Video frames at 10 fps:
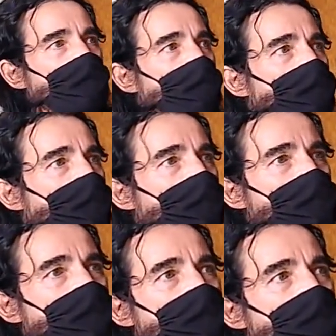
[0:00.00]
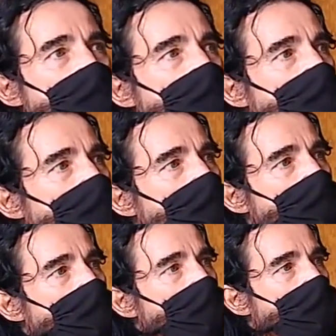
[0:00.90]
Apenas
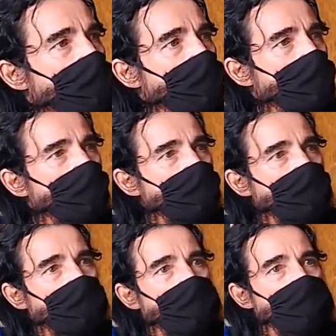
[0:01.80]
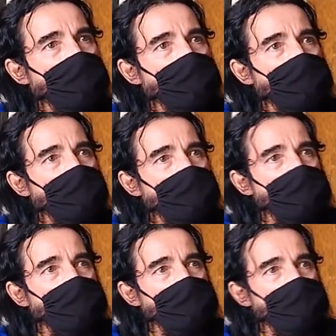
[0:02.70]
ayer o antier vi unas
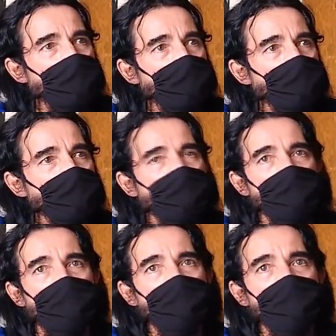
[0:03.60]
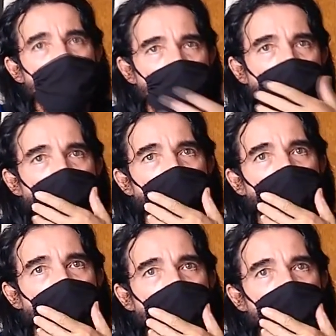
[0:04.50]
gentes ahí en los cruceros con
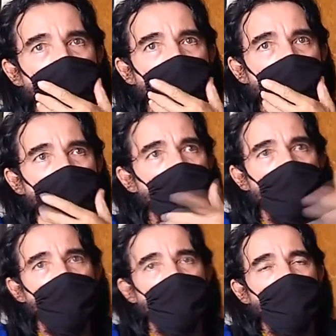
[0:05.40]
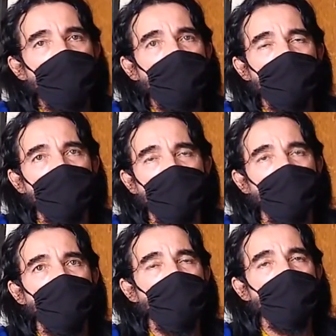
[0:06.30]
cubrebocas pero la mayoría de la gente
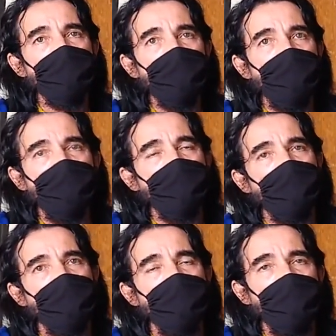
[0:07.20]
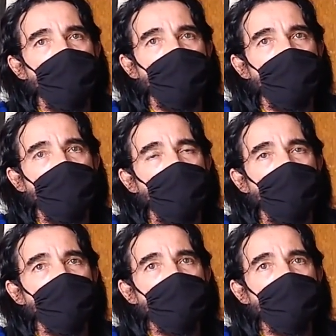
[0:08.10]
no lo usa, la gente que viene de fuera no lo